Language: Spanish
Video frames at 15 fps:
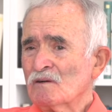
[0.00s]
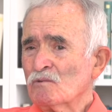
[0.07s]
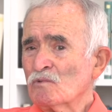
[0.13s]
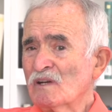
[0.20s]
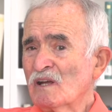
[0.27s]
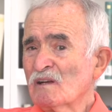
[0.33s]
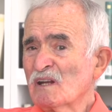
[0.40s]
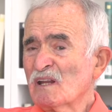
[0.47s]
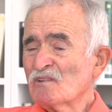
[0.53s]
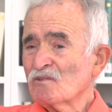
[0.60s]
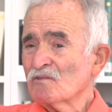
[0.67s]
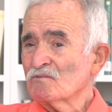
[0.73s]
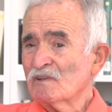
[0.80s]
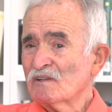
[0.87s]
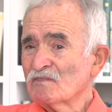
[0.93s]
Un,
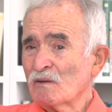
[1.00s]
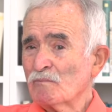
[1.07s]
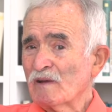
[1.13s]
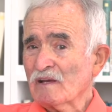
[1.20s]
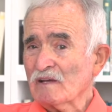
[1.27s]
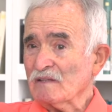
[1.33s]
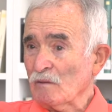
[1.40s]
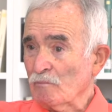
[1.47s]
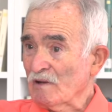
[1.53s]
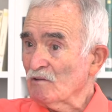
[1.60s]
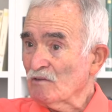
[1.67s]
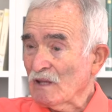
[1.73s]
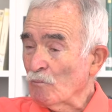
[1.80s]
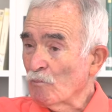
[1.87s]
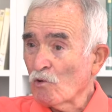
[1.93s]
un examen que también
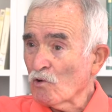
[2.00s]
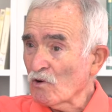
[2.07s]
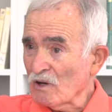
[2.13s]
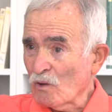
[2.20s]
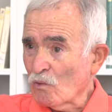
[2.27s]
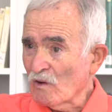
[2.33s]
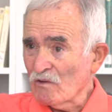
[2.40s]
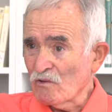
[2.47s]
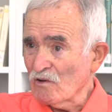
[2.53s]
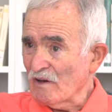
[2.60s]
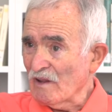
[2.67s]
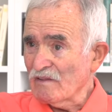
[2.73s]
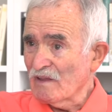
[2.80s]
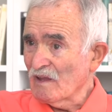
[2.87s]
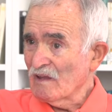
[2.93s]
tampoco recuerdo a
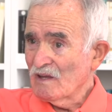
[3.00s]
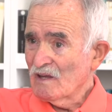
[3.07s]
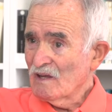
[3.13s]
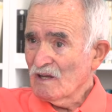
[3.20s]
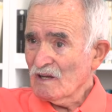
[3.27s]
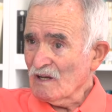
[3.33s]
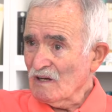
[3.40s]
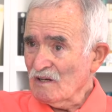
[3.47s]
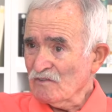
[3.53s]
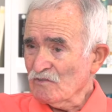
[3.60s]
nadie que le